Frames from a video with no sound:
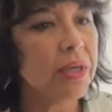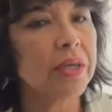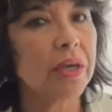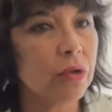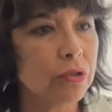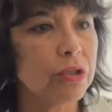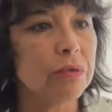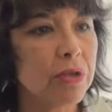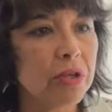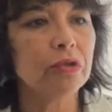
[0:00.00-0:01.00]
y qué
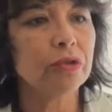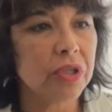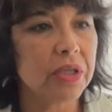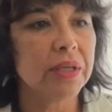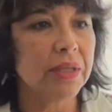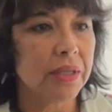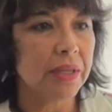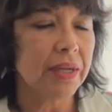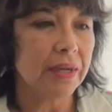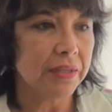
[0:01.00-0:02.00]
conocimiento tiene que
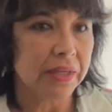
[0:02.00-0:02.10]
tener